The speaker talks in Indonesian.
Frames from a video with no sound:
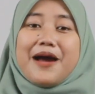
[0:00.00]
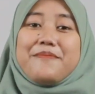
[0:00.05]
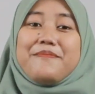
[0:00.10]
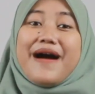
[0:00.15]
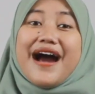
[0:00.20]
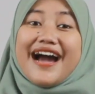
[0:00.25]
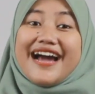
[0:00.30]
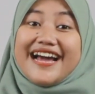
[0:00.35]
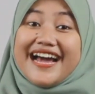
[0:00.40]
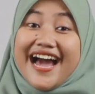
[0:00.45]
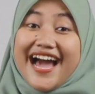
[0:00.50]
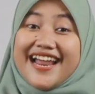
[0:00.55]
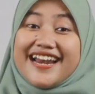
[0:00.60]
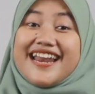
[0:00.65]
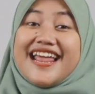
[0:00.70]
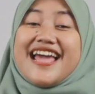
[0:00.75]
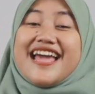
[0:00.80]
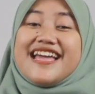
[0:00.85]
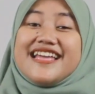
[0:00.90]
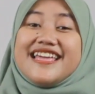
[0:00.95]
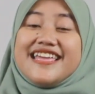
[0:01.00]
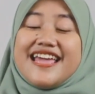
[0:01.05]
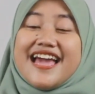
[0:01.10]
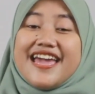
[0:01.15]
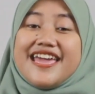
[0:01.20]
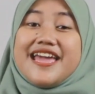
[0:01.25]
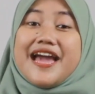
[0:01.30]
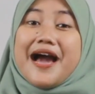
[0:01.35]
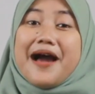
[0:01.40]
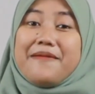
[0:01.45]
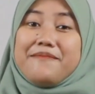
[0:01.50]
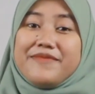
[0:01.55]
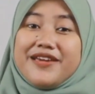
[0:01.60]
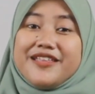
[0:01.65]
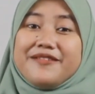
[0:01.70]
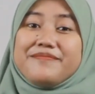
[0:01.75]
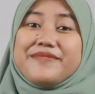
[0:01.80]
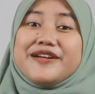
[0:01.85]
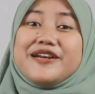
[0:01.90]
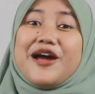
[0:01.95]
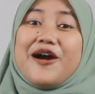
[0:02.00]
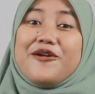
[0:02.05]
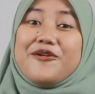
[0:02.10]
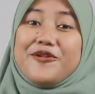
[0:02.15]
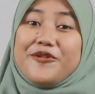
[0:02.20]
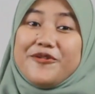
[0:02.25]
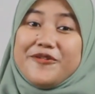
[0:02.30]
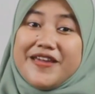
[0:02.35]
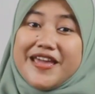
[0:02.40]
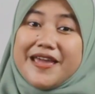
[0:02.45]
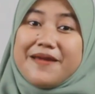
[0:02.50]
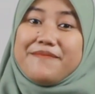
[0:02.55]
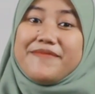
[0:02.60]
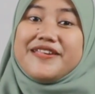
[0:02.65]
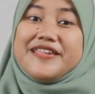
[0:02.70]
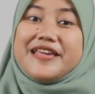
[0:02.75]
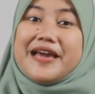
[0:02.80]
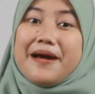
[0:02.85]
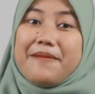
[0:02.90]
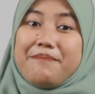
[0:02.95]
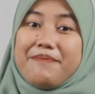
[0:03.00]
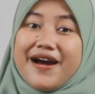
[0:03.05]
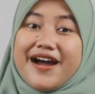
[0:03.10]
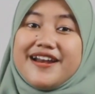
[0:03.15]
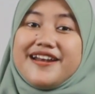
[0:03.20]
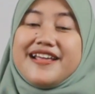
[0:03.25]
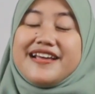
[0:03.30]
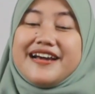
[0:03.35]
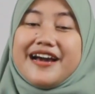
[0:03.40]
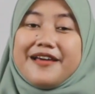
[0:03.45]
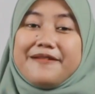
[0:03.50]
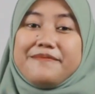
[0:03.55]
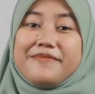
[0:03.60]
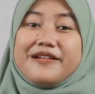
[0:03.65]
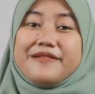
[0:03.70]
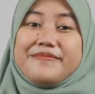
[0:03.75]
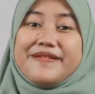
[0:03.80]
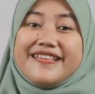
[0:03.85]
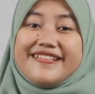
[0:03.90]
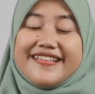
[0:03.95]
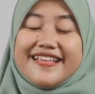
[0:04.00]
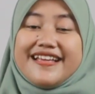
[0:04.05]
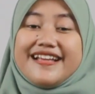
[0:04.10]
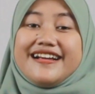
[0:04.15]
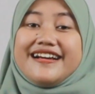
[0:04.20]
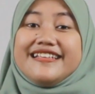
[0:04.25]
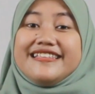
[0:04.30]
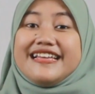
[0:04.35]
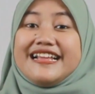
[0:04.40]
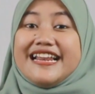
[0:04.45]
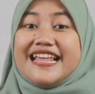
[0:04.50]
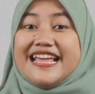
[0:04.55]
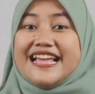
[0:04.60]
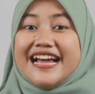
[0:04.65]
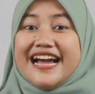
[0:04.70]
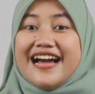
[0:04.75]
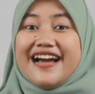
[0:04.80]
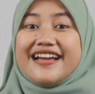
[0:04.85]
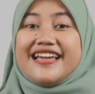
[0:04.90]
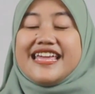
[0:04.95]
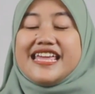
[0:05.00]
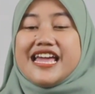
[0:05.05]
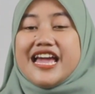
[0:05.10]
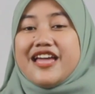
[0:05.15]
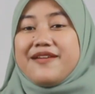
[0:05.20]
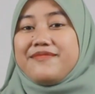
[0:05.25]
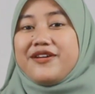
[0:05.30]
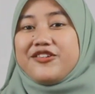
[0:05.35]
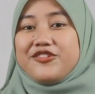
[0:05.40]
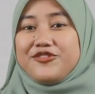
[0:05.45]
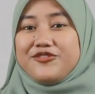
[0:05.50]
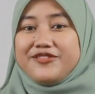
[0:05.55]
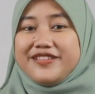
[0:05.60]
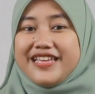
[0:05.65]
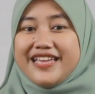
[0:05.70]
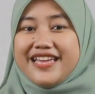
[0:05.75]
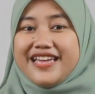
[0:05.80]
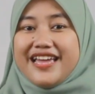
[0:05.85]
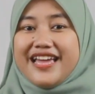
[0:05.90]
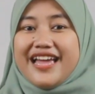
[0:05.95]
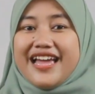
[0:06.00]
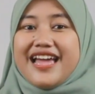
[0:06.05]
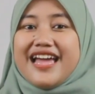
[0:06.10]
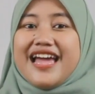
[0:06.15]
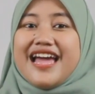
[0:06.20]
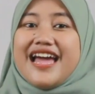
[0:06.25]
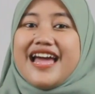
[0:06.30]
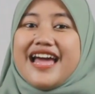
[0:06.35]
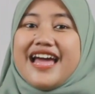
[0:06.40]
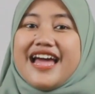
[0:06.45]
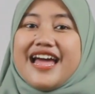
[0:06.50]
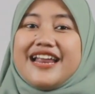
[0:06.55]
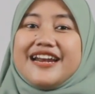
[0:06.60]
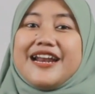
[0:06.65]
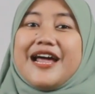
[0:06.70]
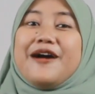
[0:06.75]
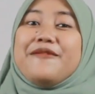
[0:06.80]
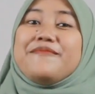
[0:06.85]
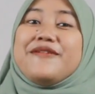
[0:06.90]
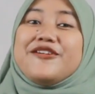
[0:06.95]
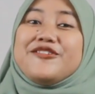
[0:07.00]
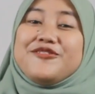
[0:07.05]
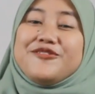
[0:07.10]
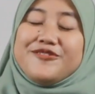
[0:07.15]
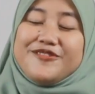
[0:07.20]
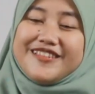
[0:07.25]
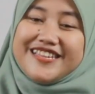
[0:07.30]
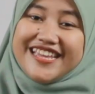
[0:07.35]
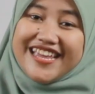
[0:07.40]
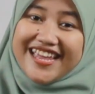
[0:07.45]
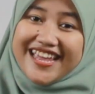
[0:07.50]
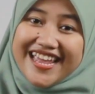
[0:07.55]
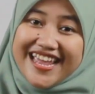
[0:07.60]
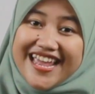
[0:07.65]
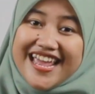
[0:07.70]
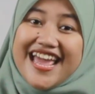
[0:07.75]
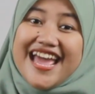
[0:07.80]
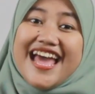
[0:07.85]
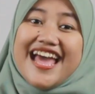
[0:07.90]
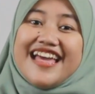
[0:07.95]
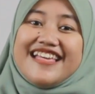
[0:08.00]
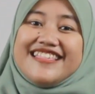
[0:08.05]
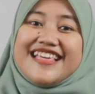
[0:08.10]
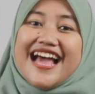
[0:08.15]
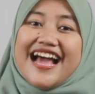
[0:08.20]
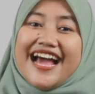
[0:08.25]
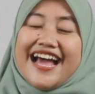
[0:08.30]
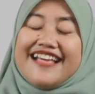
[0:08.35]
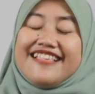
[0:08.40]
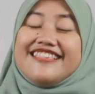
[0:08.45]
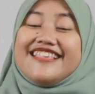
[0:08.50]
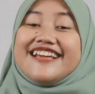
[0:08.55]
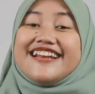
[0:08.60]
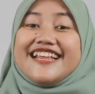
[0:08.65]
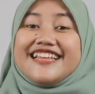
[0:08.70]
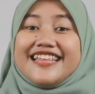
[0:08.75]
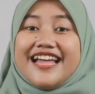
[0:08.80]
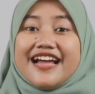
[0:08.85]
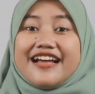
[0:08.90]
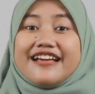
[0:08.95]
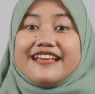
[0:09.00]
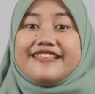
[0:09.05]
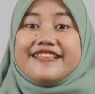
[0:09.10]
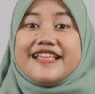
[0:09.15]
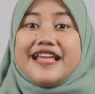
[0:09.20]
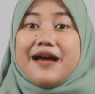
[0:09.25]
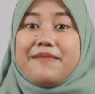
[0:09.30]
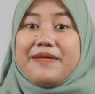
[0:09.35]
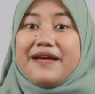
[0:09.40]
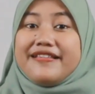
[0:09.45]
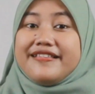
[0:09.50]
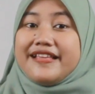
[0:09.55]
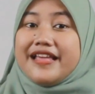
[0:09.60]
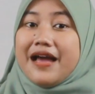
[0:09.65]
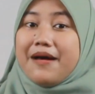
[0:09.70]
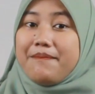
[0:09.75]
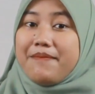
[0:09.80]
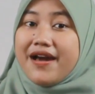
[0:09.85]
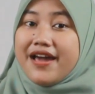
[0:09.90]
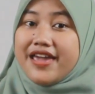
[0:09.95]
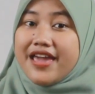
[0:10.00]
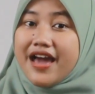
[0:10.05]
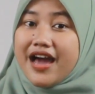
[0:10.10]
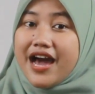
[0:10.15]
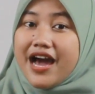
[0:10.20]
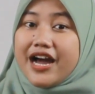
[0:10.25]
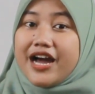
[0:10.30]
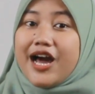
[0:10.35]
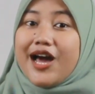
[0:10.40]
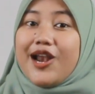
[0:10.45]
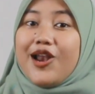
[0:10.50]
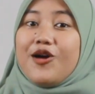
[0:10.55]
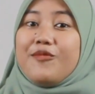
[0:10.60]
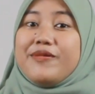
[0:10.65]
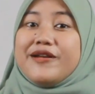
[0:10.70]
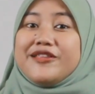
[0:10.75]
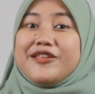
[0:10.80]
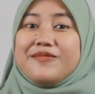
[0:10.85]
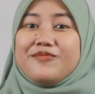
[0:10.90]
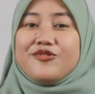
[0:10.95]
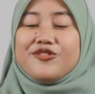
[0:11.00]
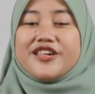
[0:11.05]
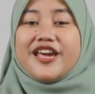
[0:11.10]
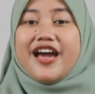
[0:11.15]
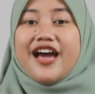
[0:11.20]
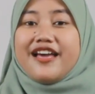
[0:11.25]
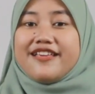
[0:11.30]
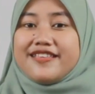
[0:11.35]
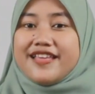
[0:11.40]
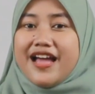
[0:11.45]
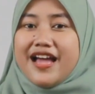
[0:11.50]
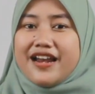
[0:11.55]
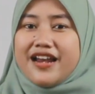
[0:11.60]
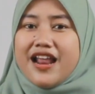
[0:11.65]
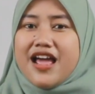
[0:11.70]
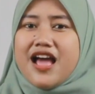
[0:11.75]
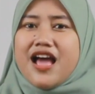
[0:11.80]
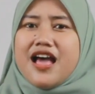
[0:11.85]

Bahkan Kiai Hamid mendahului menyapa dengan berbisik ke telinga Kiai Masyudi. Nak Mas Yudi, jangan cerita ke siapa-siapa ya kalau bertemu Syekh Hasan.